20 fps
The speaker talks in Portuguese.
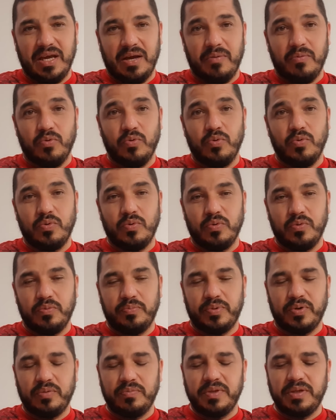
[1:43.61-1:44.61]
O, o
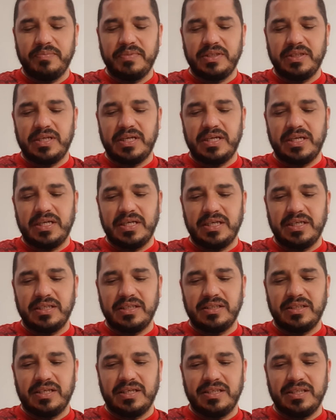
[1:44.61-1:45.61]
problema da,
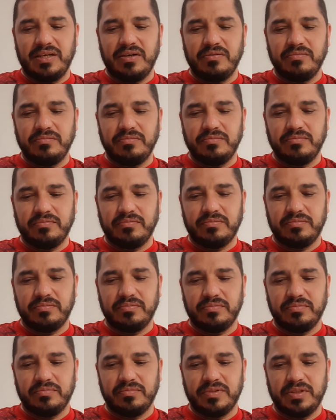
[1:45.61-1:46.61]
da não
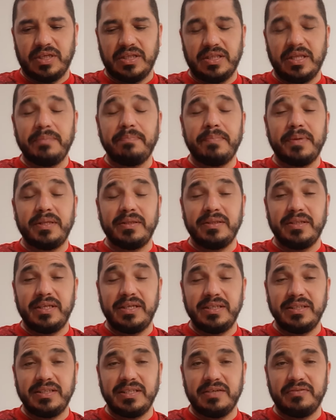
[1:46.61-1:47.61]
da
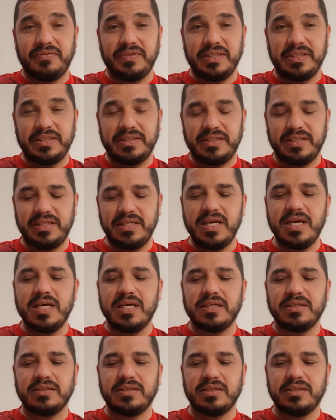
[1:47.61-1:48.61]
dependência financeira é
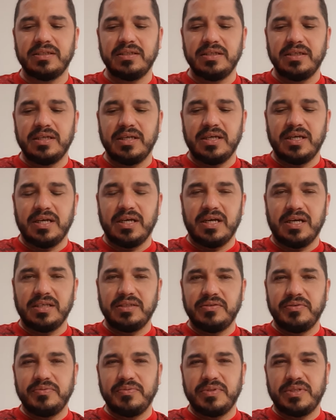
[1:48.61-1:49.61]
esta. Às
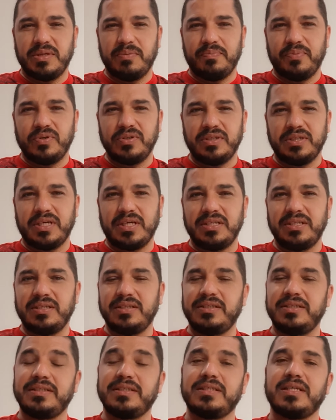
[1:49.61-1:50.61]
vezes você pode estar tá
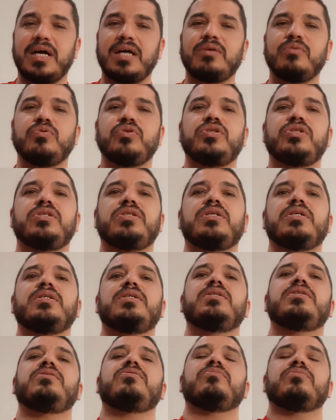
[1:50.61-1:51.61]
de saco
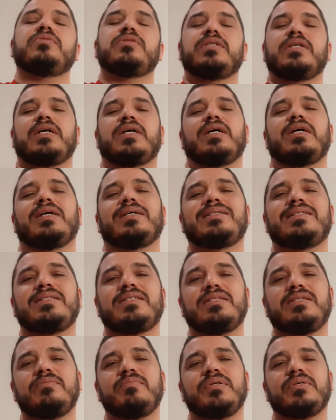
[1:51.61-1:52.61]
cheio,
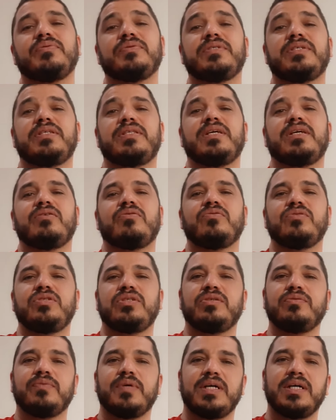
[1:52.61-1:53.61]
assim, mas você tem que
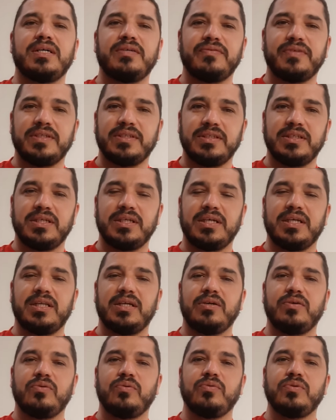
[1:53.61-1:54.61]
continuar fazendo aquela
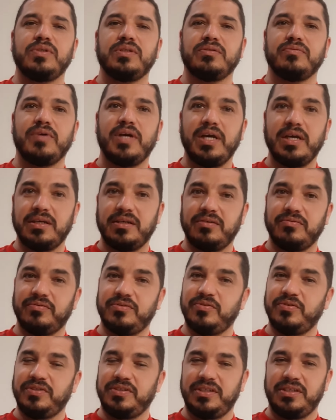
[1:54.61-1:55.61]
coisa. Não é que eu
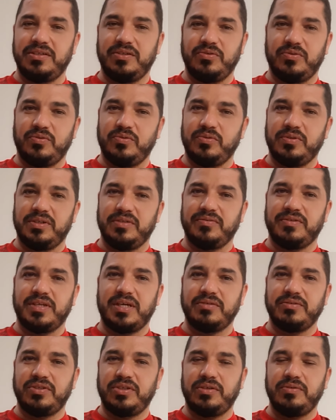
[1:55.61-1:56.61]
estou dizendo que eu estou com
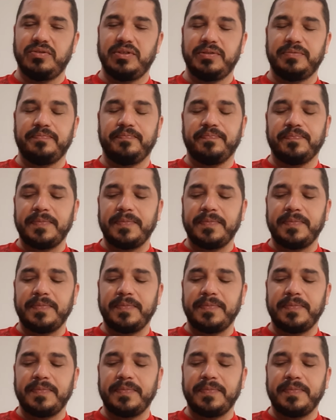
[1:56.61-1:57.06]
saco cheio, não.